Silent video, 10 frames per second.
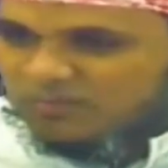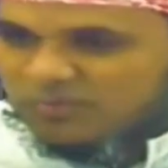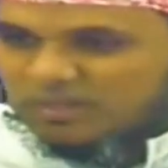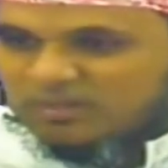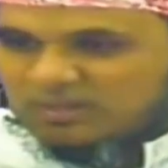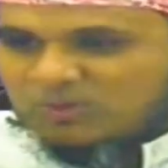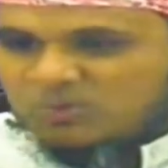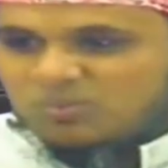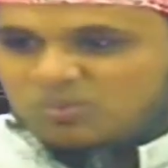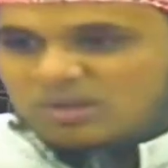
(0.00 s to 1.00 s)

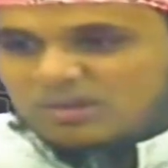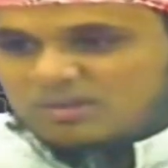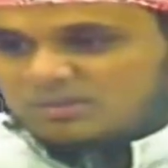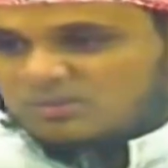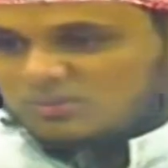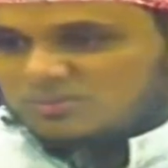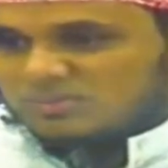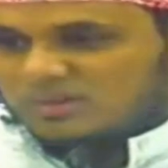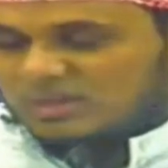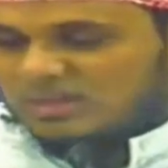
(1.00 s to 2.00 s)
ஃபஇன்னஹு முலாக்கிக்கும்
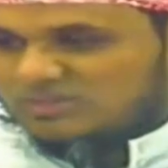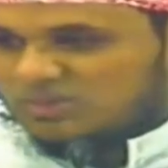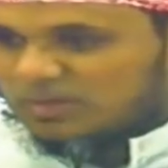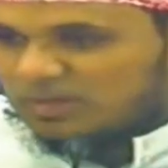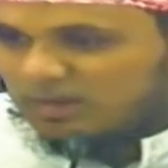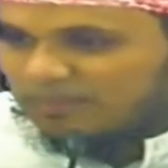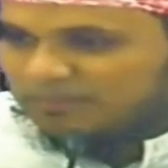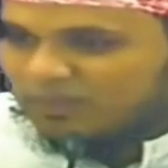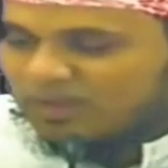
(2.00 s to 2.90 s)
அல்லாஹ் சொல்லுகிறான்